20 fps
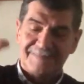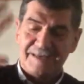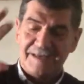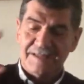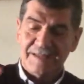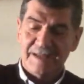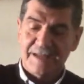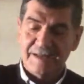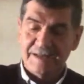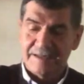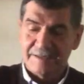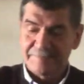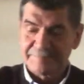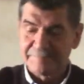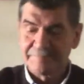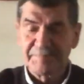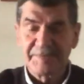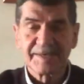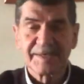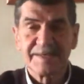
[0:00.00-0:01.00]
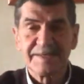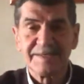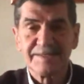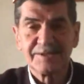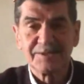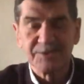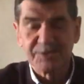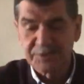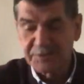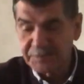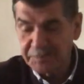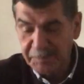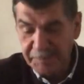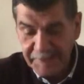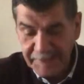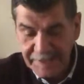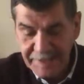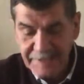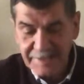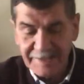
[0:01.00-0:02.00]
¿Qué tal, pequeñitos,
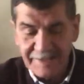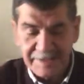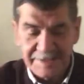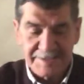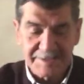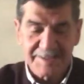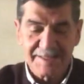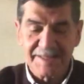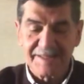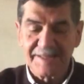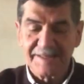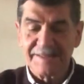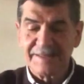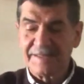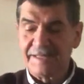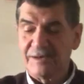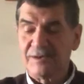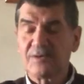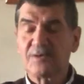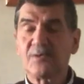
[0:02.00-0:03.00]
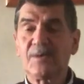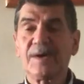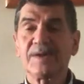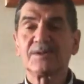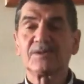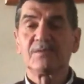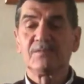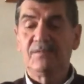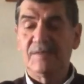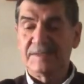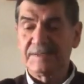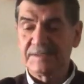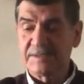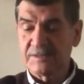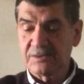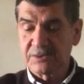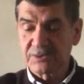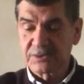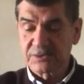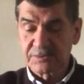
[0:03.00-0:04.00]
pequeñitas de los cuartos
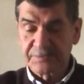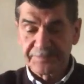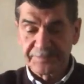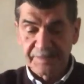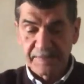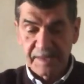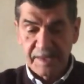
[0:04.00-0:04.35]
básicos?